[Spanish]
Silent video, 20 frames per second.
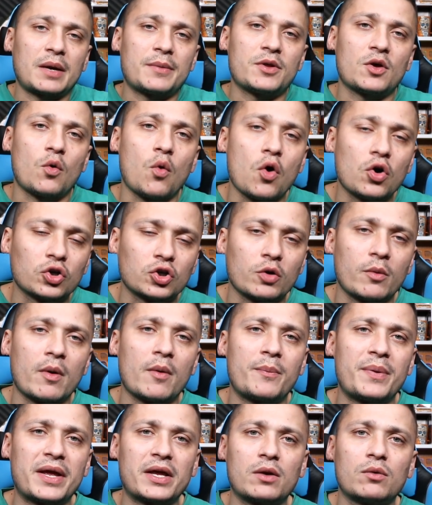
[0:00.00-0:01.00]
a videojuegos como
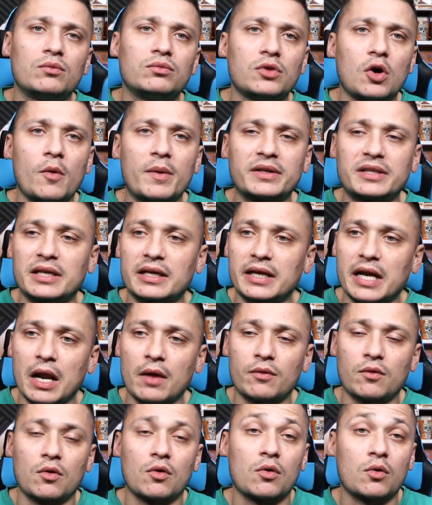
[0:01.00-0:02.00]
Playroom No
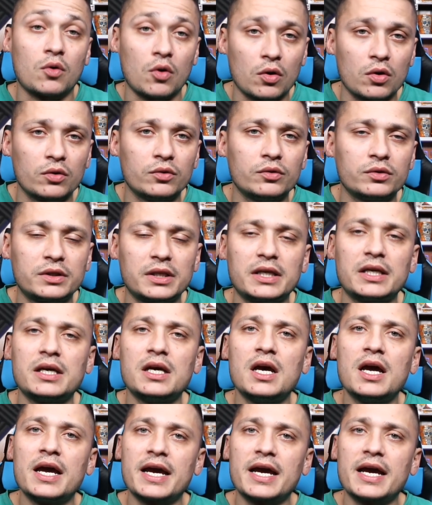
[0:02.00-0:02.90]
Battleground o Call of Duty,